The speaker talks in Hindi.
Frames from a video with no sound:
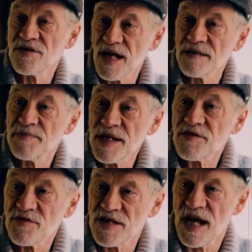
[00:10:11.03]
हाँ वो
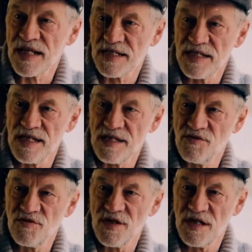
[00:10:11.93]
चिल्लाने लगा
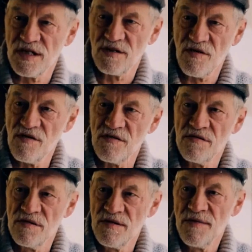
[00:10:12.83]
सब होता है
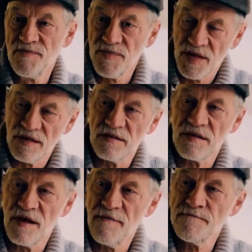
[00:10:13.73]
दुनिया में लेकिन वो
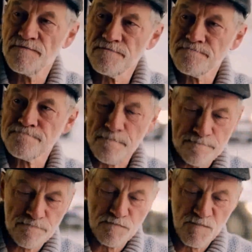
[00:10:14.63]
बेगैरत शोहर
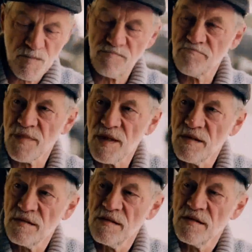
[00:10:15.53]
बाप और
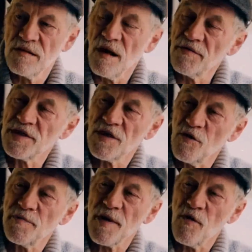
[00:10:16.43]
भाई भी होते
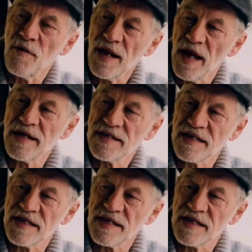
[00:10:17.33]
हैं जो खुद कीमत